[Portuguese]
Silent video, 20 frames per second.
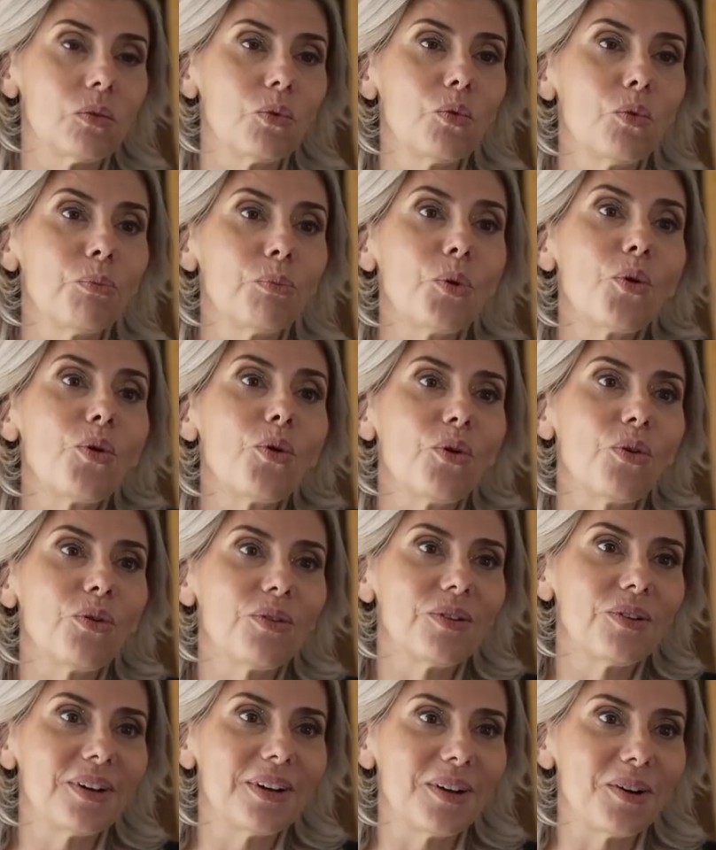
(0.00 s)
um
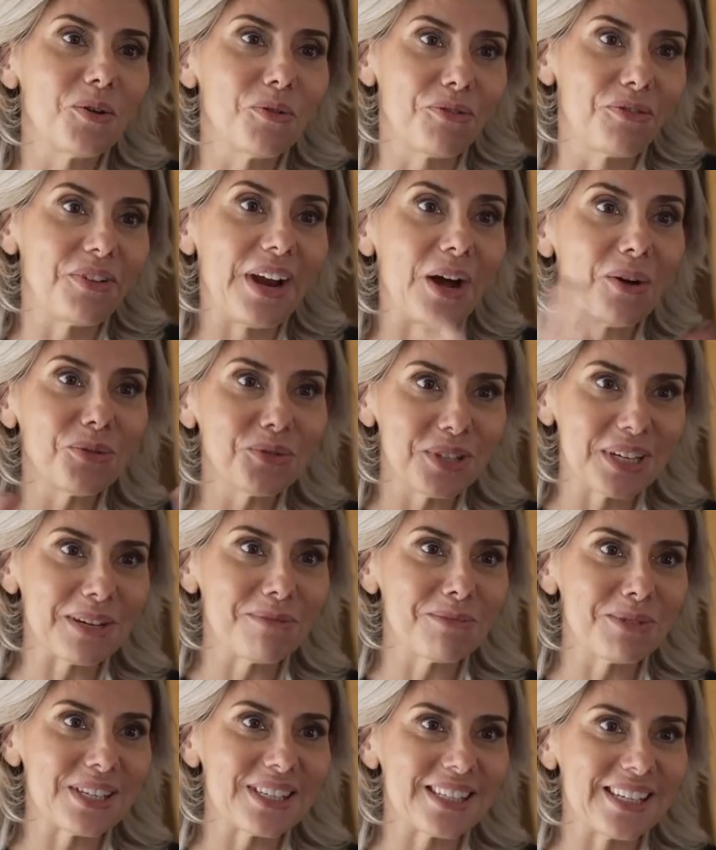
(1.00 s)
bom uh, verão,
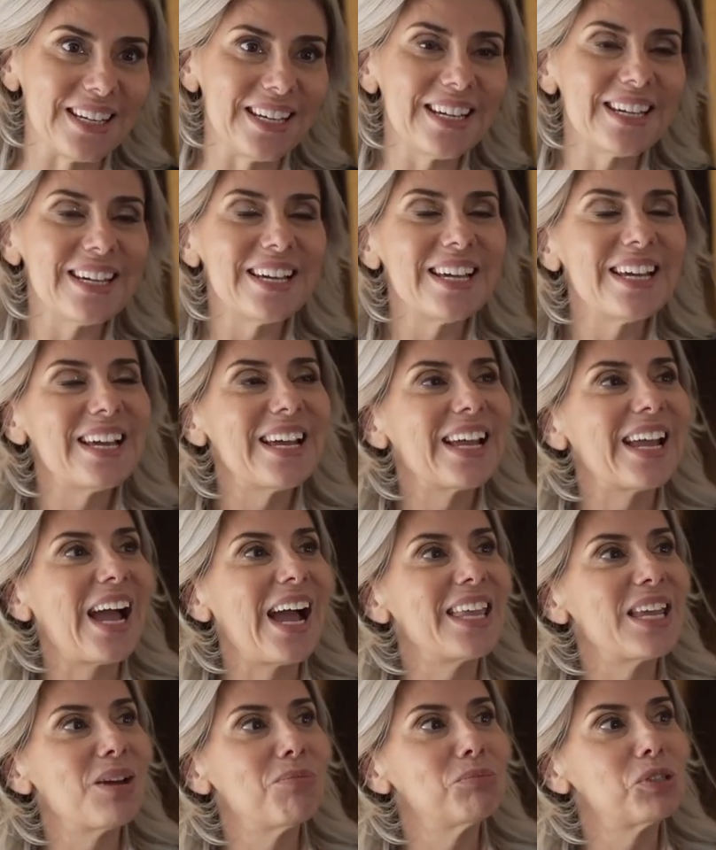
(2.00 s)
digamos assim,
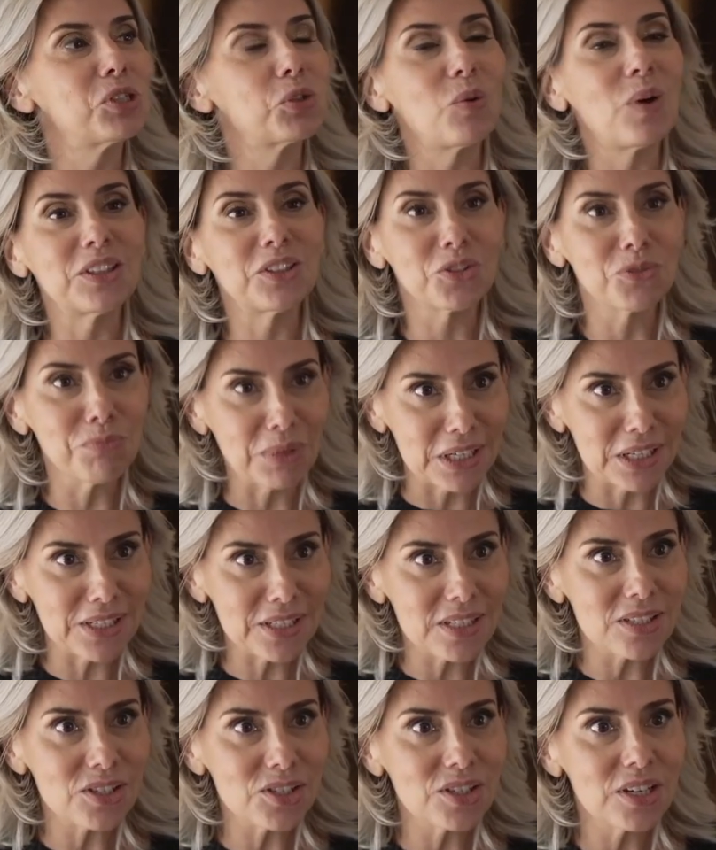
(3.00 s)
ganhamos 4
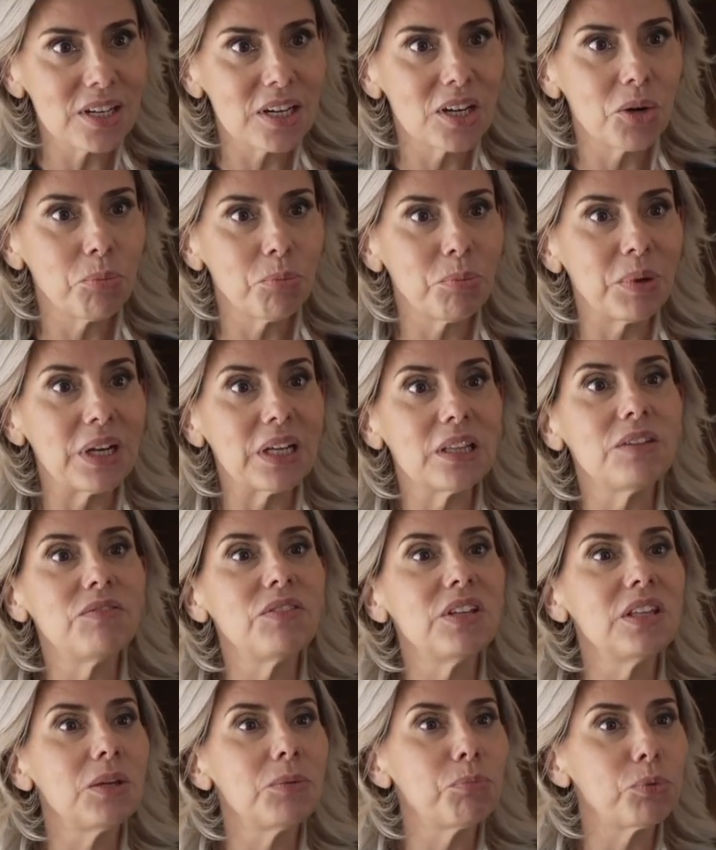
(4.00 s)
meses para
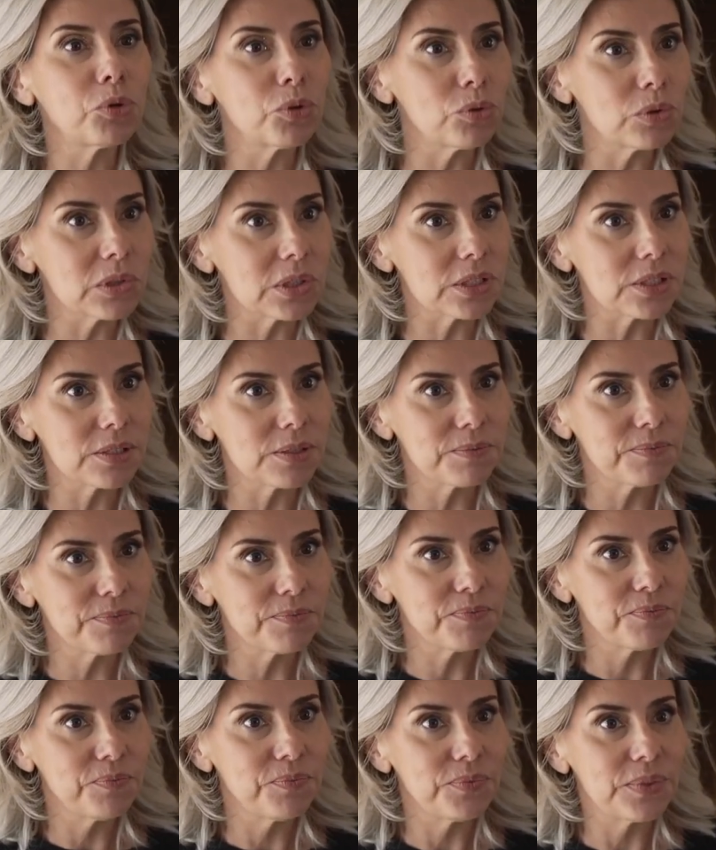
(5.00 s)
dividir por 12.
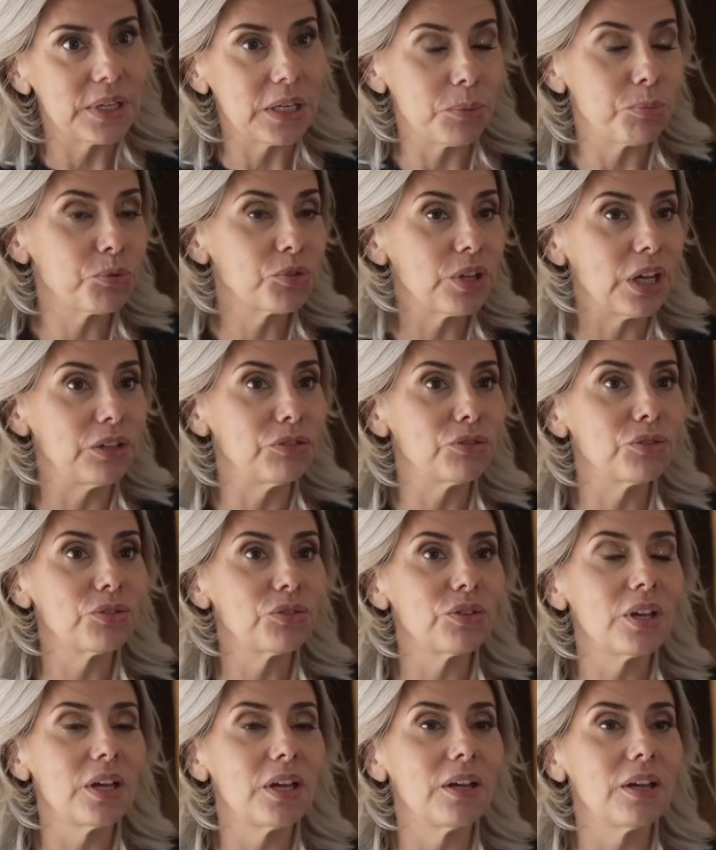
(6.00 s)
E,
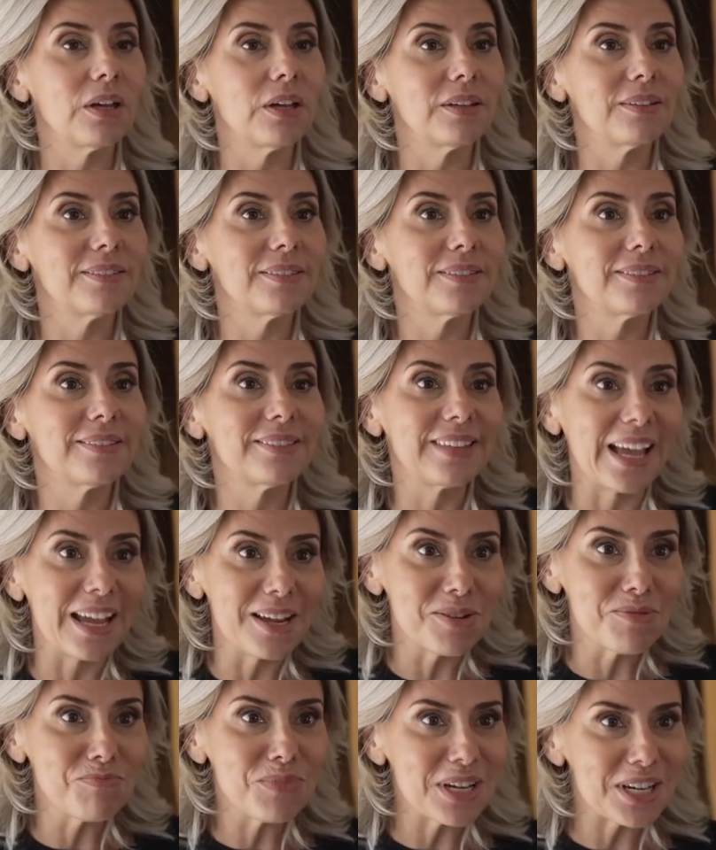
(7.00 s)
portanto, uh,
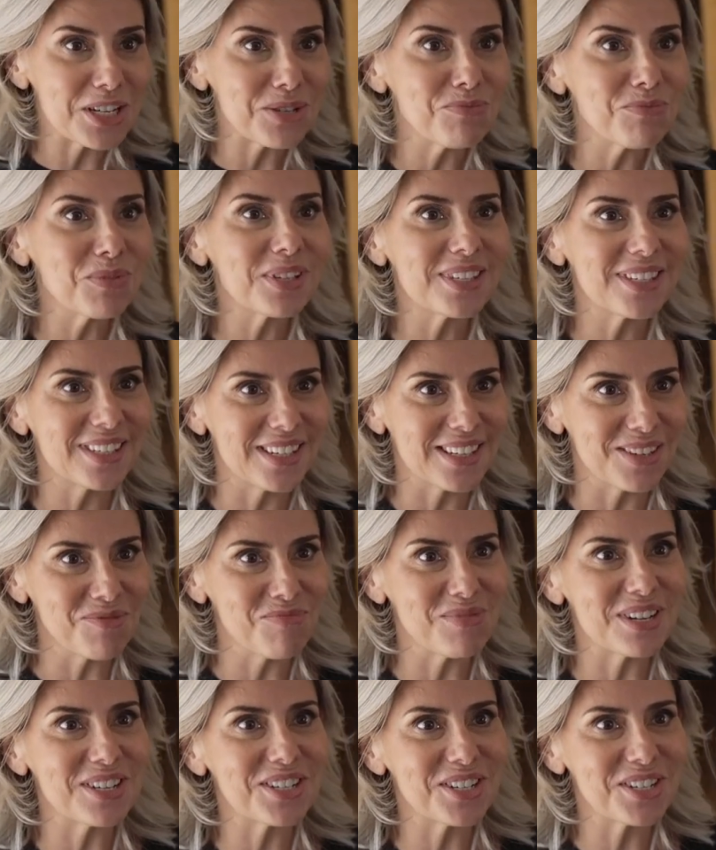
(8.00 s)
tem mesmo que ser
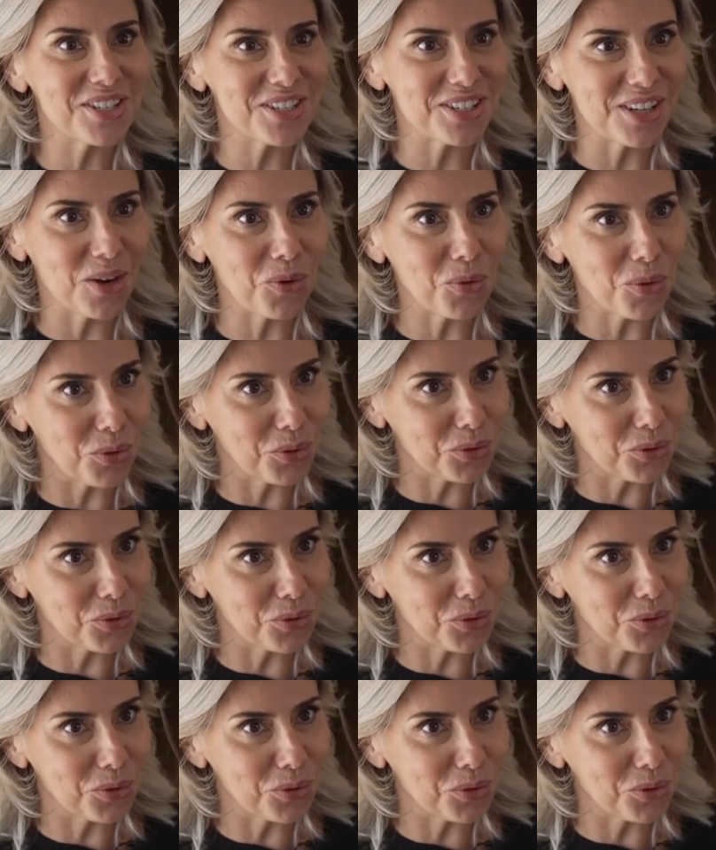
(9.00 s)
uma gestão